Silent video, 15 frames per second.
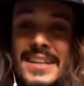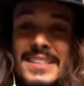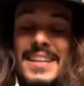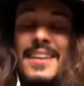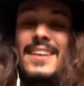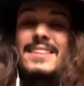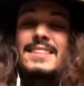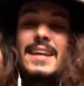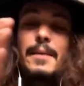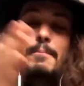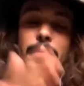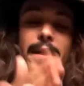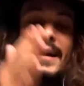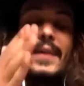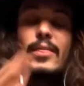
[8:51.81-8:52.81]
Se, se
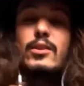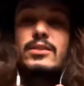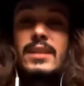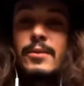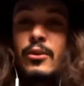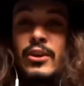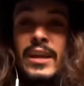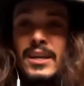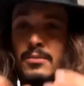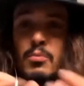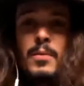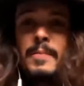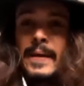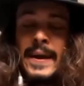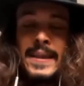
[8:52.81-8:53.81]
pican dos cebollas muy
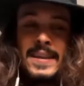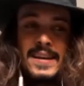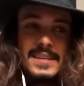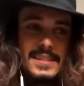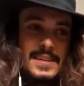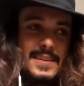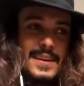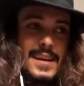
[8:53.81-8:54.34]
pequeñas.